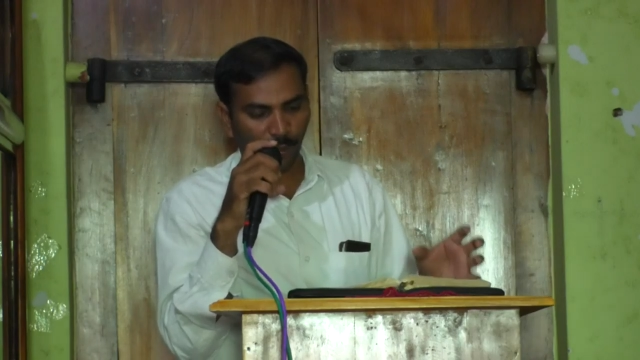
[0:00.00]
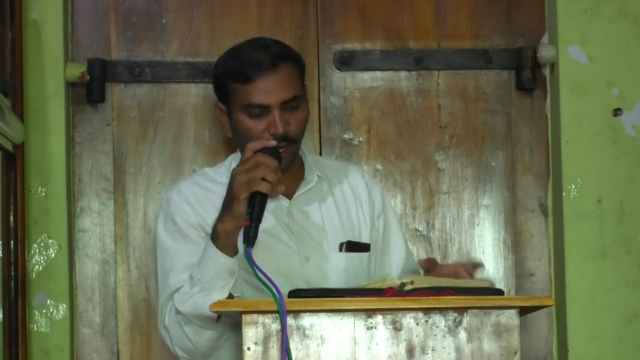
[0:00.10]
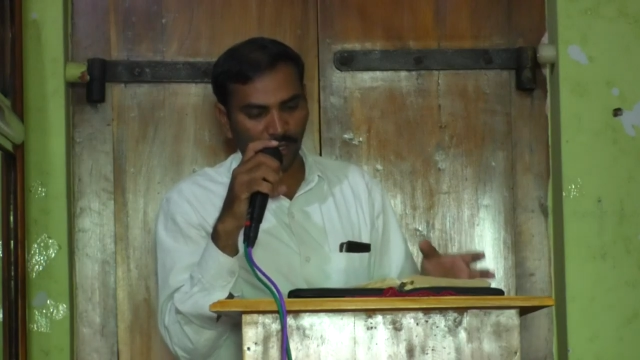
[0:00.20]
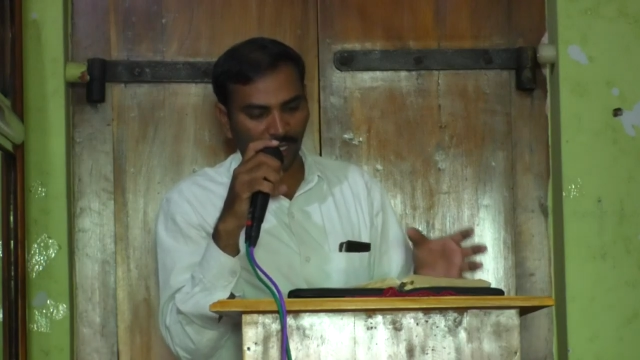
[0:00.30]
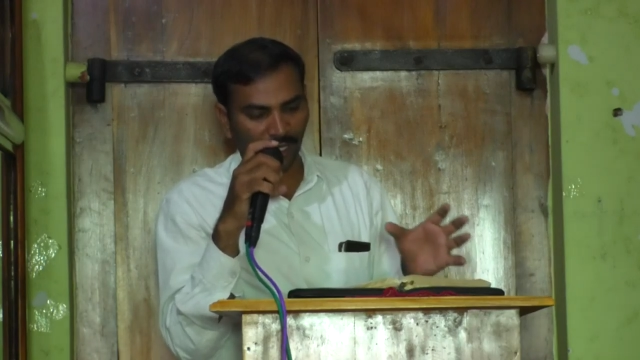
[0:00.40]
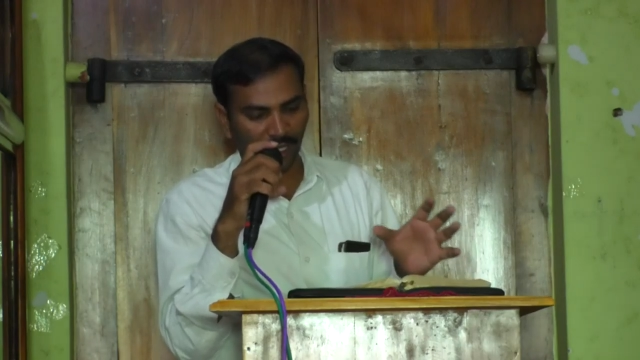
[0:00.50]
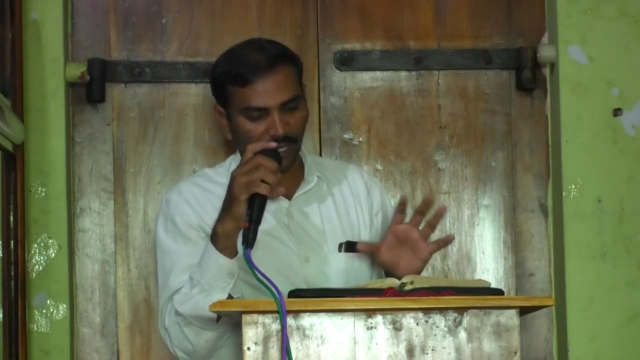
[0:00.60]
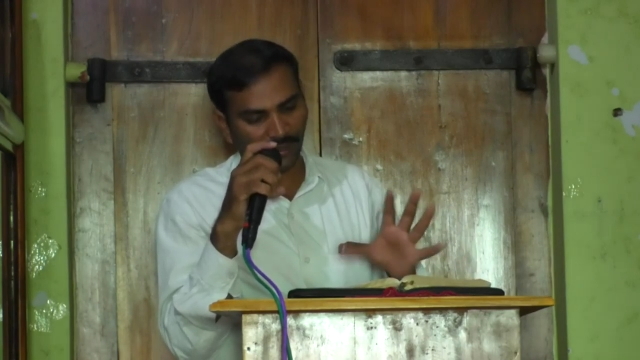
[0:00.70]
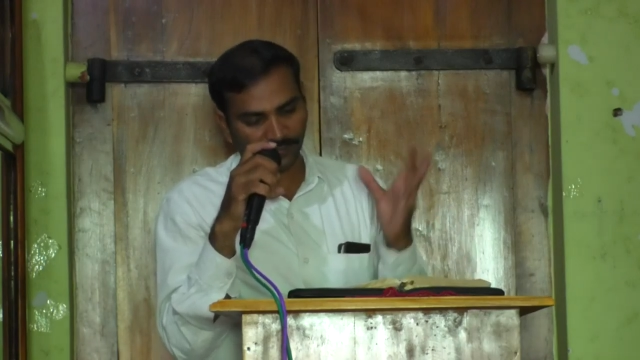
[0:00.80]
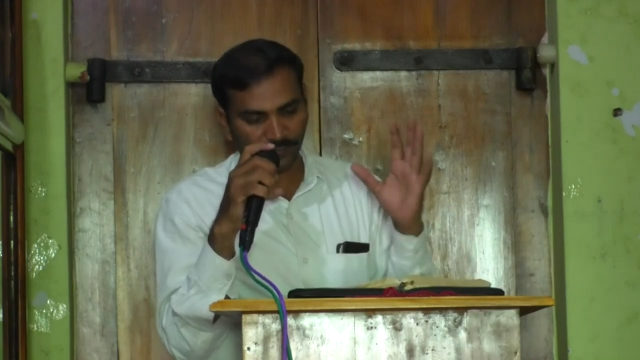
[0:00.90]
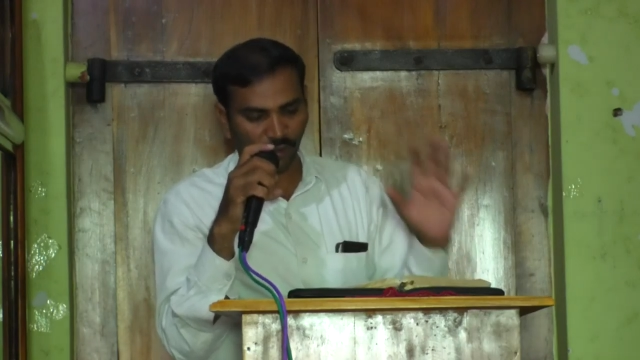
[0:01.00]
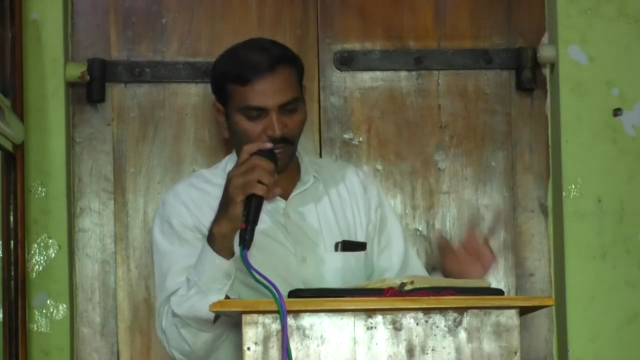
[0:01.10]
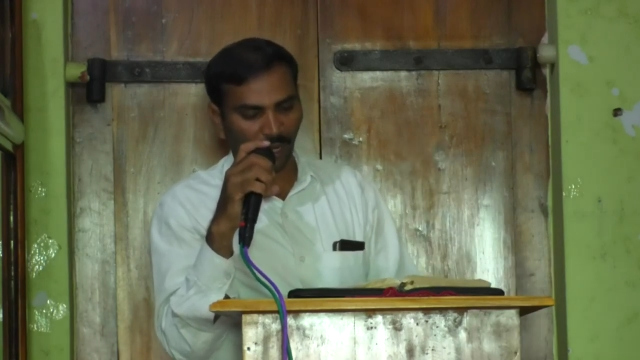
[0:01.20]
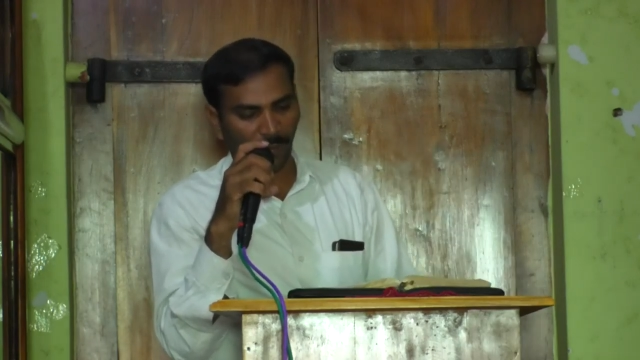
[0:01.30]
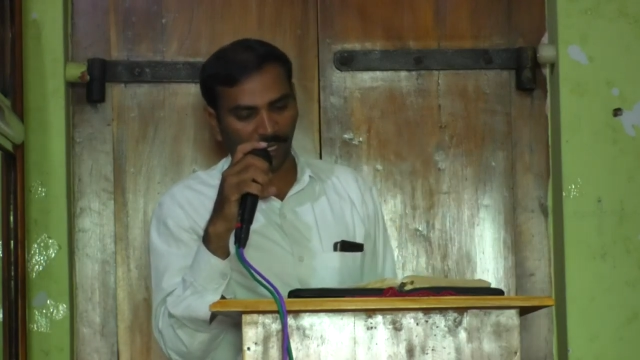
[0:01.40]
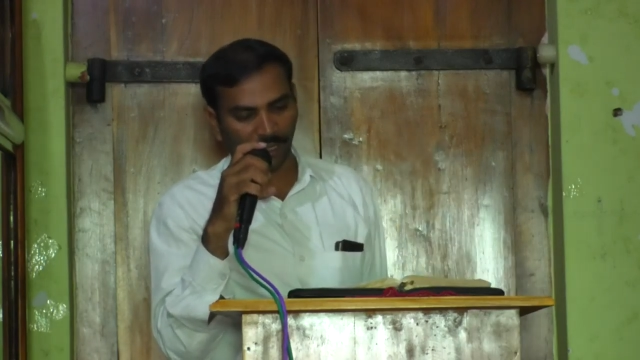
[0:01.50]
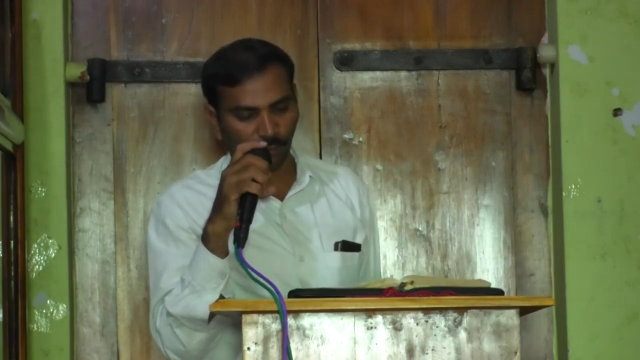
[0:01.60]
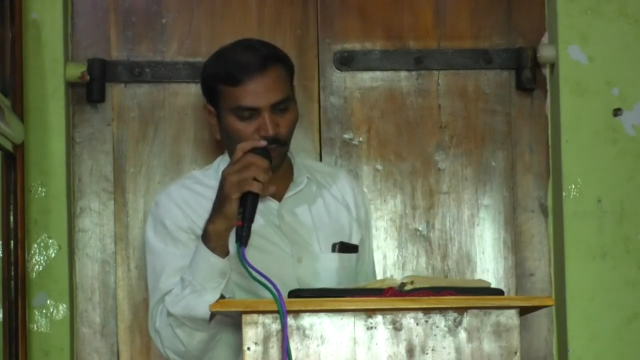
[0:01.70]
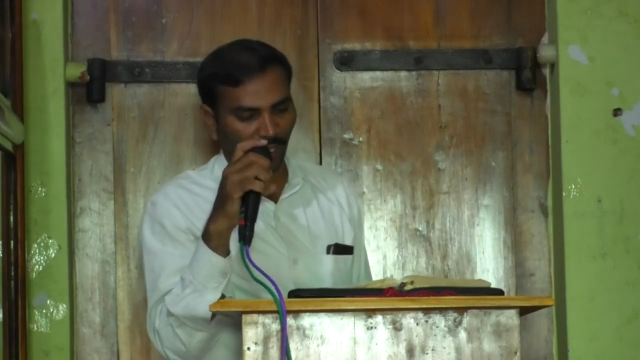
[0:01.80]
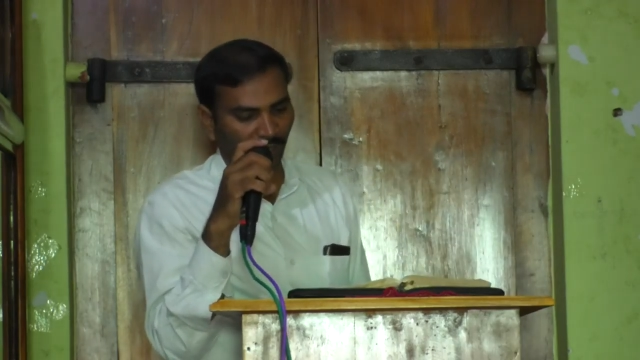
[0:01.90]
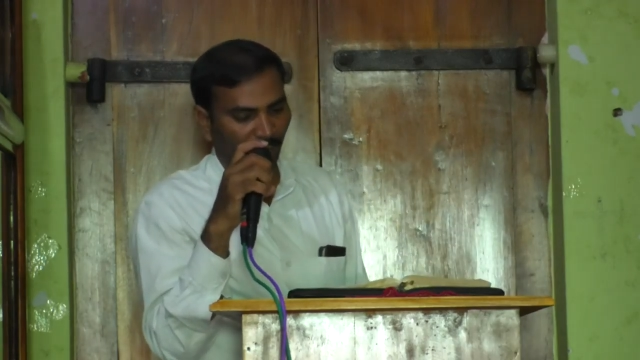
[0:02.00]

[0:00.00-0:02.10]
పేతురు కంటే త్వరగా పరిగెత్తి ముందుగా